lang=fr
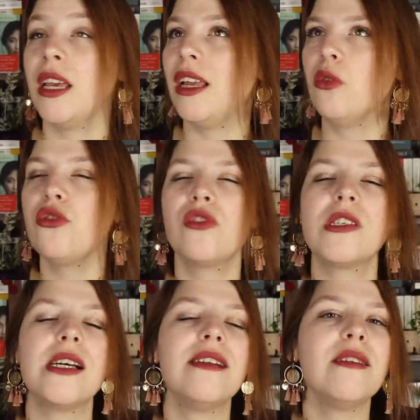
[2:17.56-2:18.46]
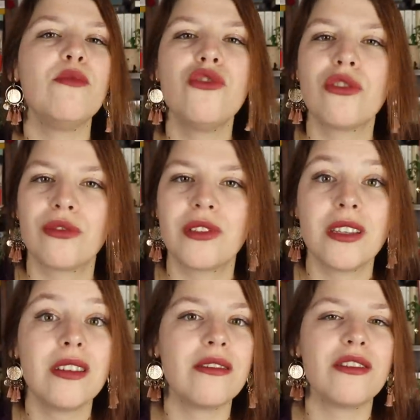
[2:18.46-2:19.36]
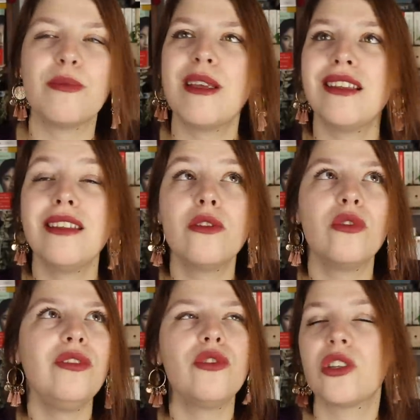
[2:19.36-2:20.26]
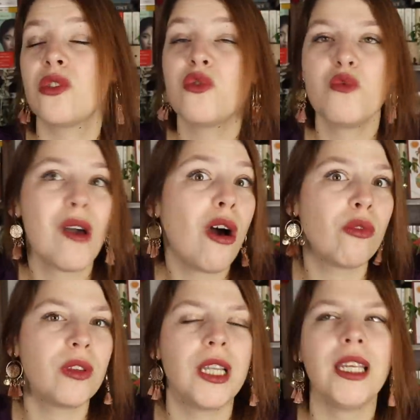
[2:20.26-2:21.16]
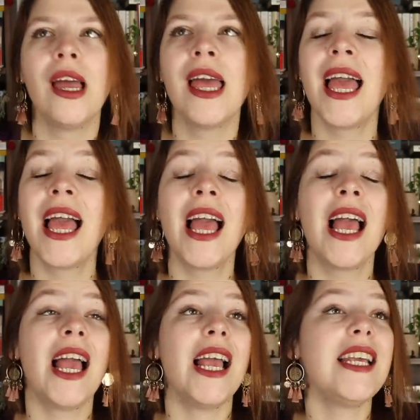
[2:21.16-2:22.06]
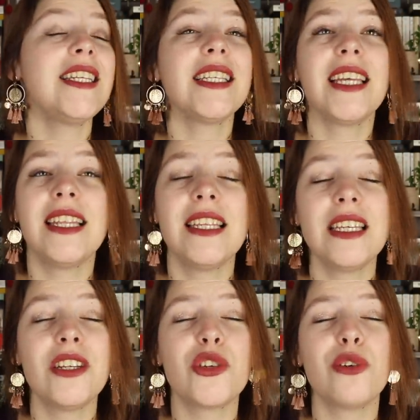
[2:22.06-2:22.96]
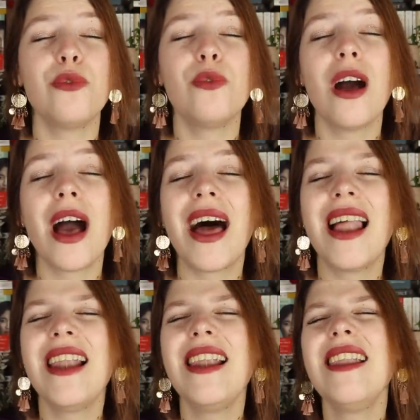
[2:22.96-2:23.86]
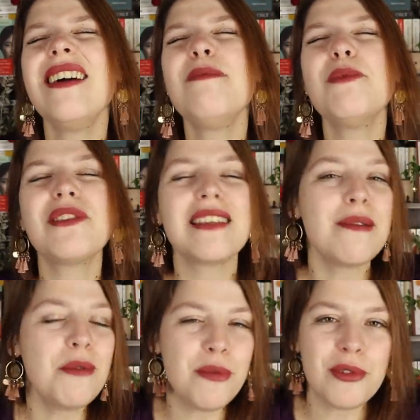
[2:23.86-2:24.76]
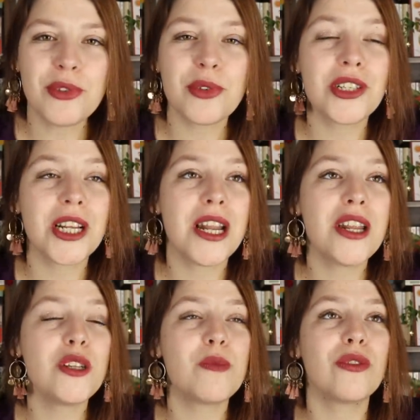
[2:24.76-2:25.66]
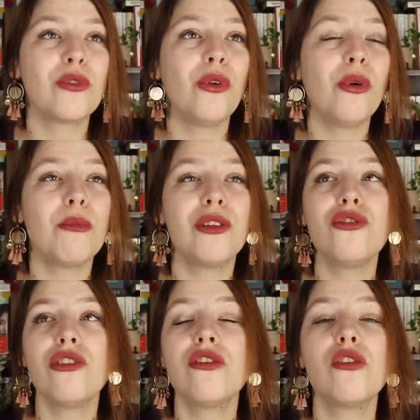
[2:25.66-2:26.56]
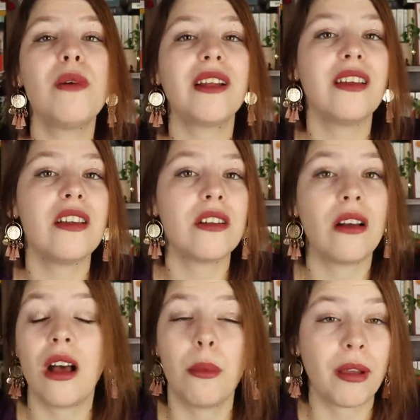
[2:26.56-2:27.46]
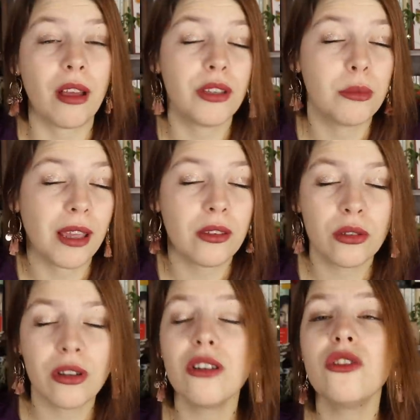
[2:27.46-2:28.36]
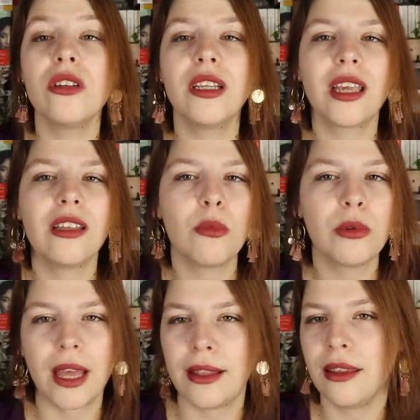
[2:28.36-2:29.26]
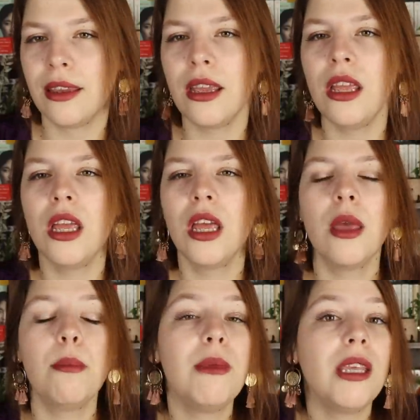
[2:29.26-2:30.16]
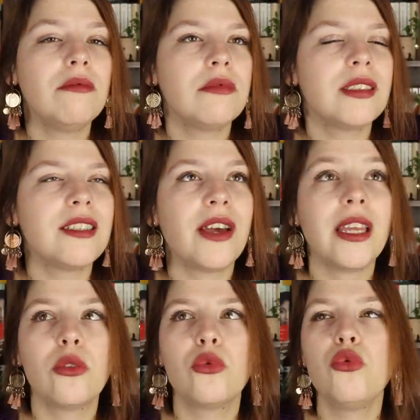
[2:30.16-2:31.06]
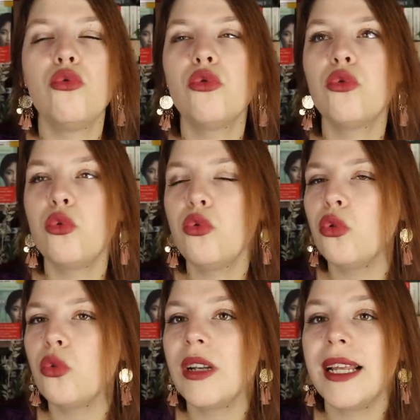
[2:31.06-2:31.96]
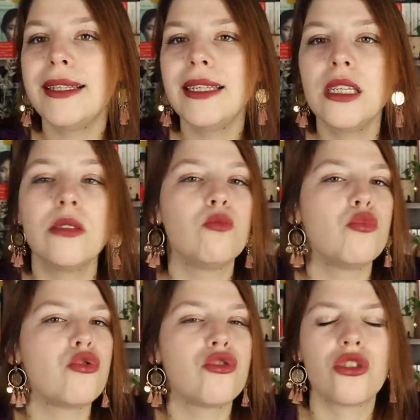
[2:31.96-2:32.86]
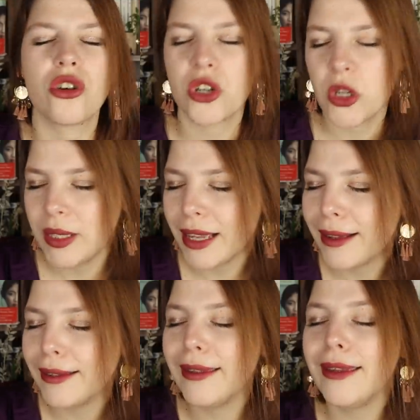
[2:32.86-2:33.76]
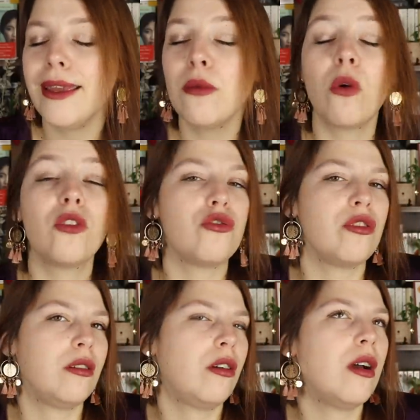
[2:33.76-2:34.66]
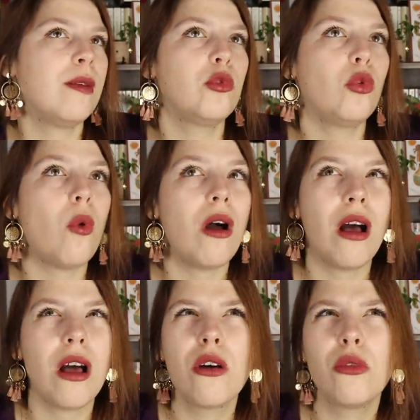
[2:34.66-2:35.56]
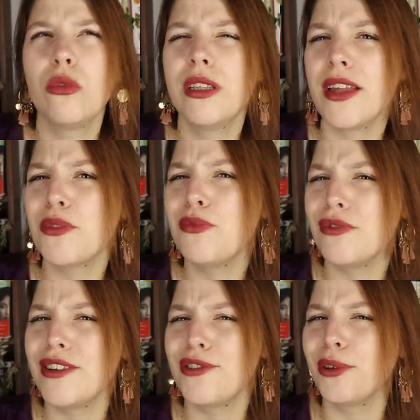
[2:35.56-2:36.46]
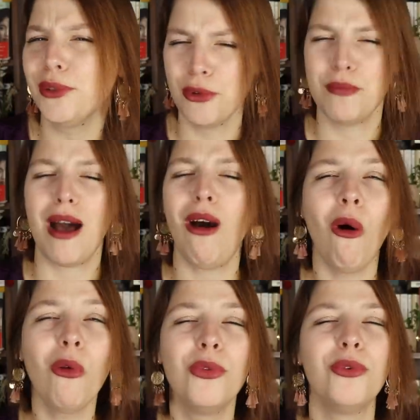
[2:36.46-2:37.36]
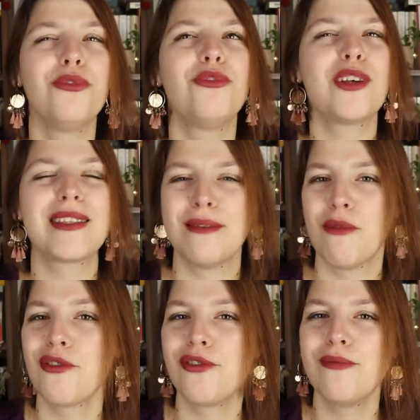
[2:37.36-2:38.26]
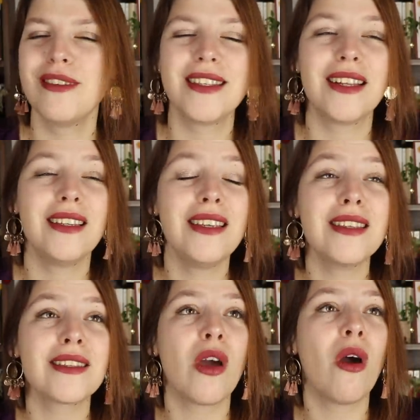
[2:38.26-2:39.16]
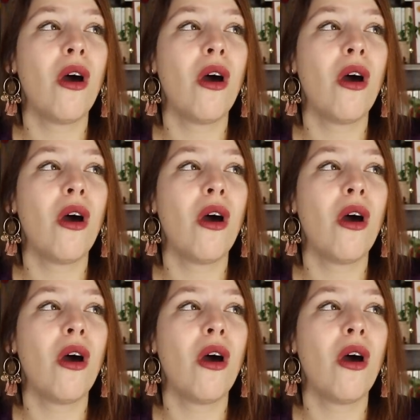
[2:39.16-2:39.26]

Et donc je fais ça début janvier, euh, je mets une liste de livres que j'ai super envie de lire. Et chaque année, je foire lamentablement ce challenge parce que bah, déjà je le partage avec personne, je l'écris dans mon carnet, mais c'est vrai que tout, au long de l'année, je change de carnet, moi j'ai quand même 3 ou 4 boulets de journaux par an, donc forcément j'oublie cette liste.